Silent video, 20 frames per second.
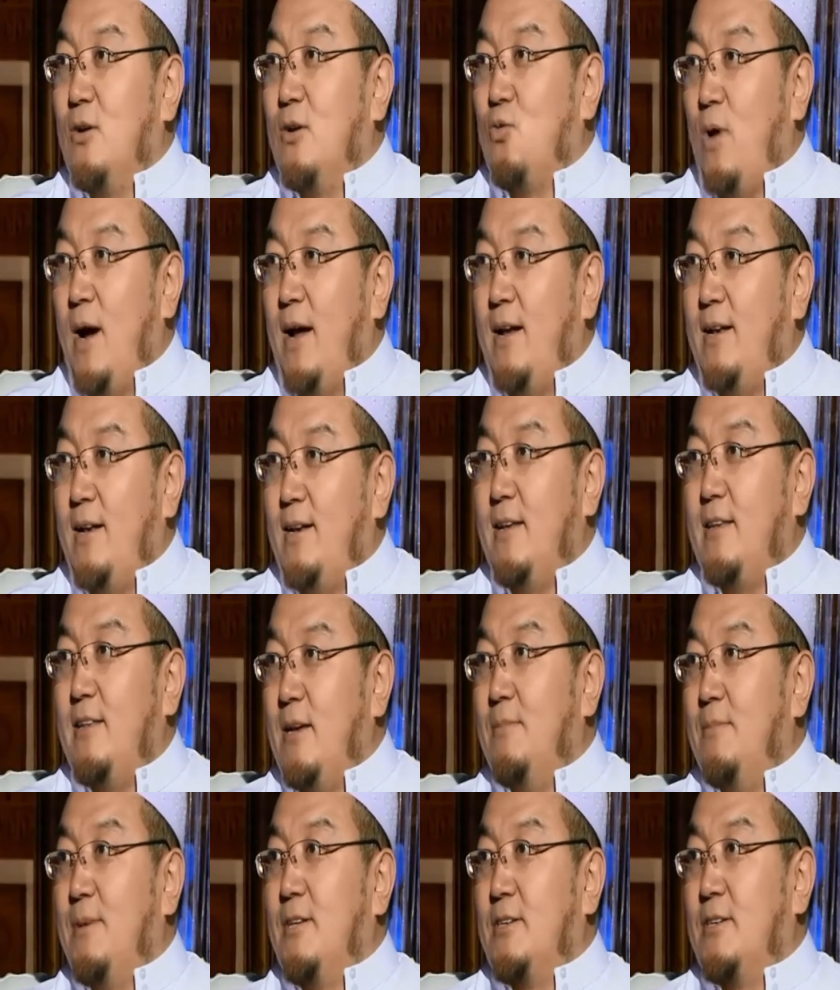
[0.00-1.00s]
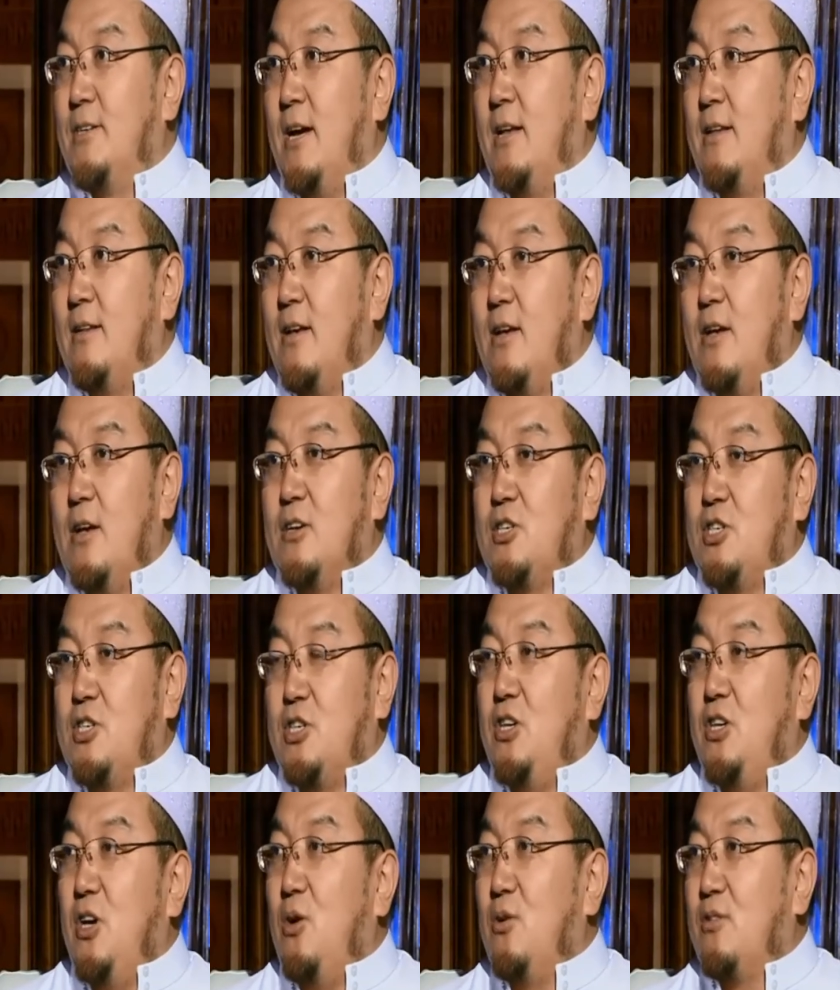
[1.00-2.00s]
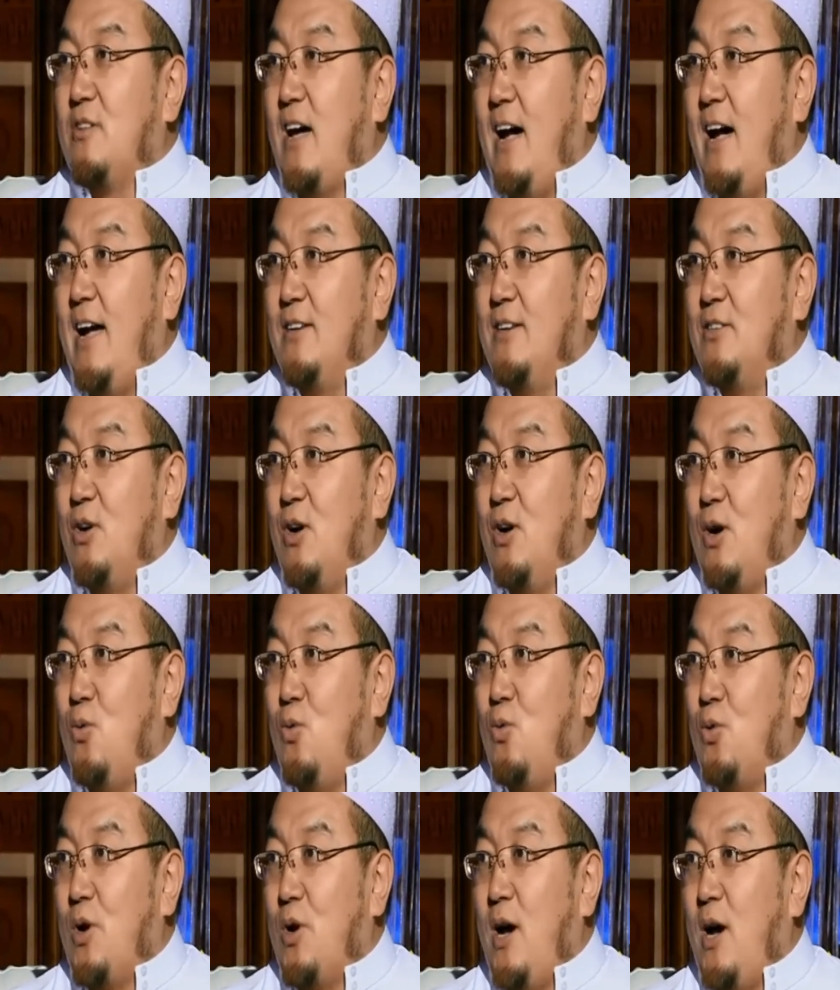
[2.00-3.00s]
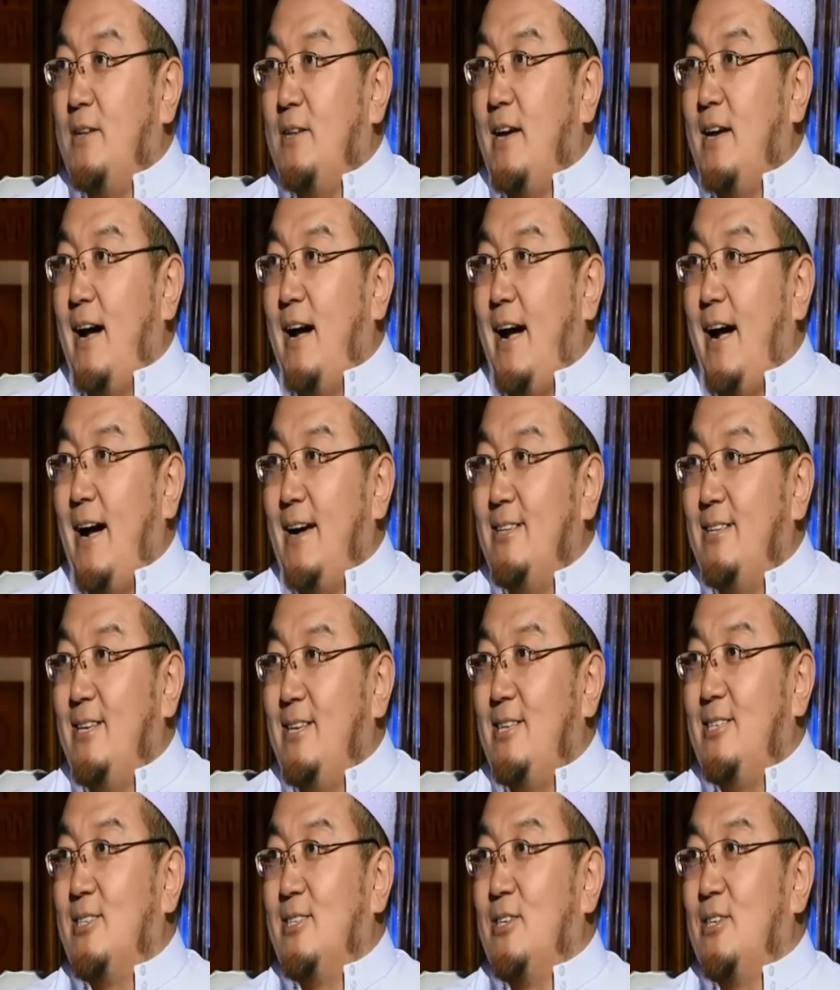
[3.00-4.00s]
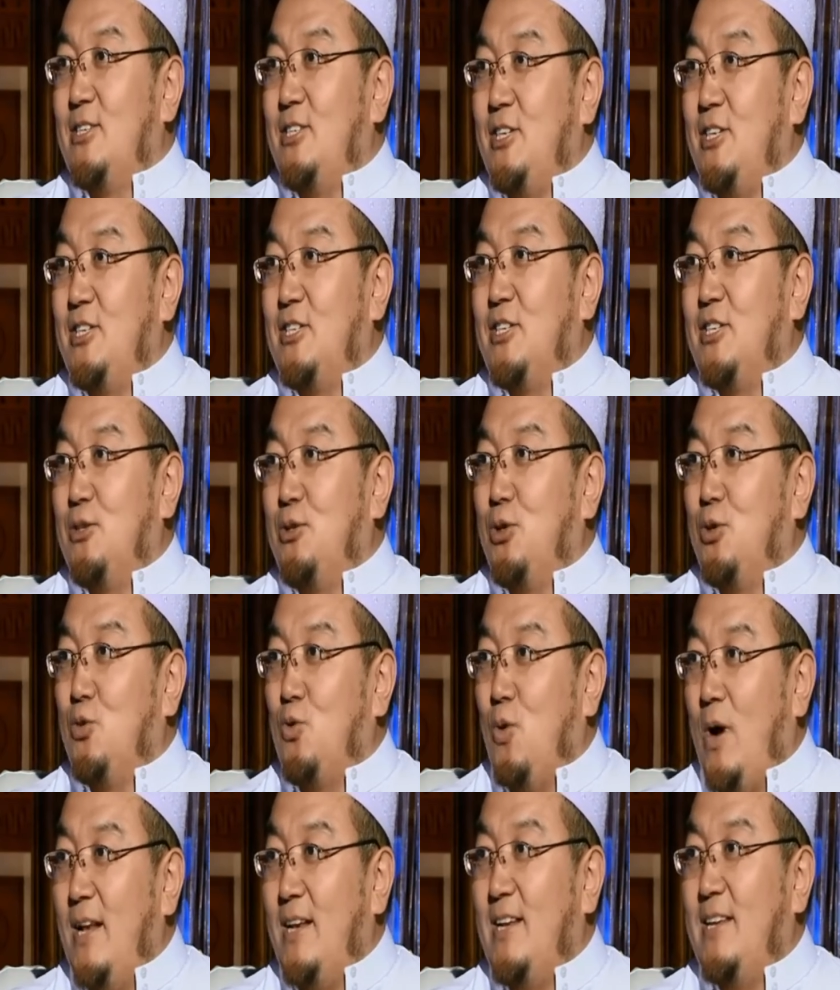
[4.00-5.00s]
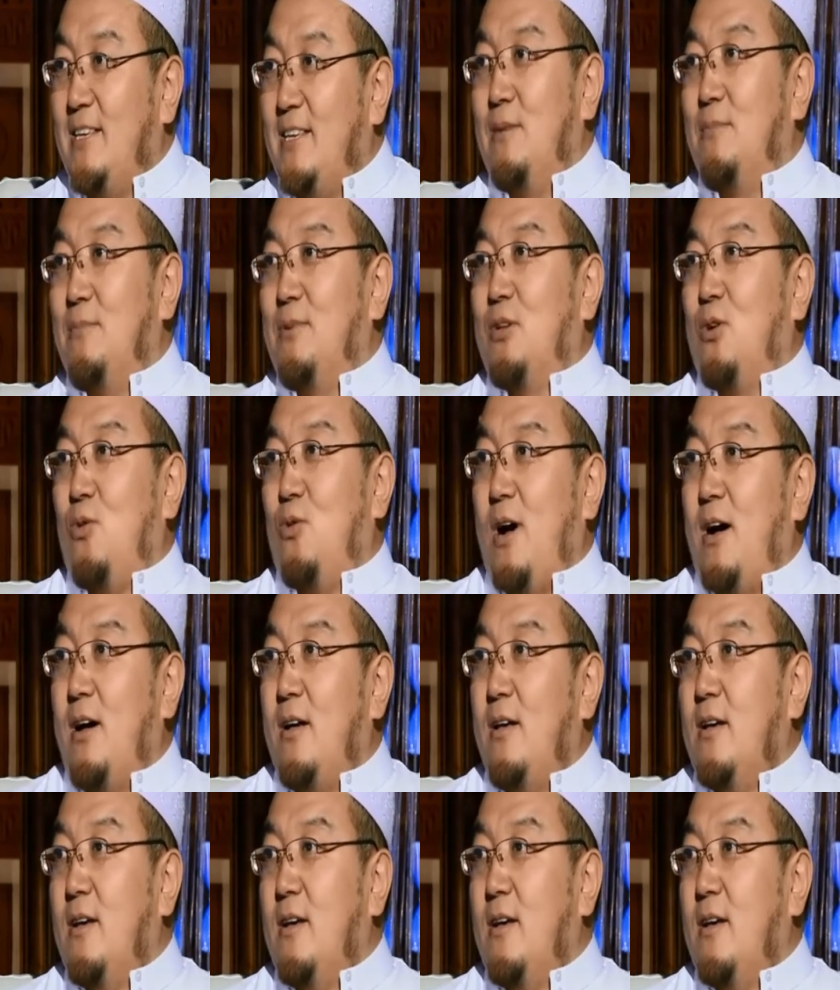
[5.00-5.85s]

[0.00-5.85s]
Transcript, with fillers: 管理你们的人，只要他按照古拉呢哈迪斯的精神去管理你们的话，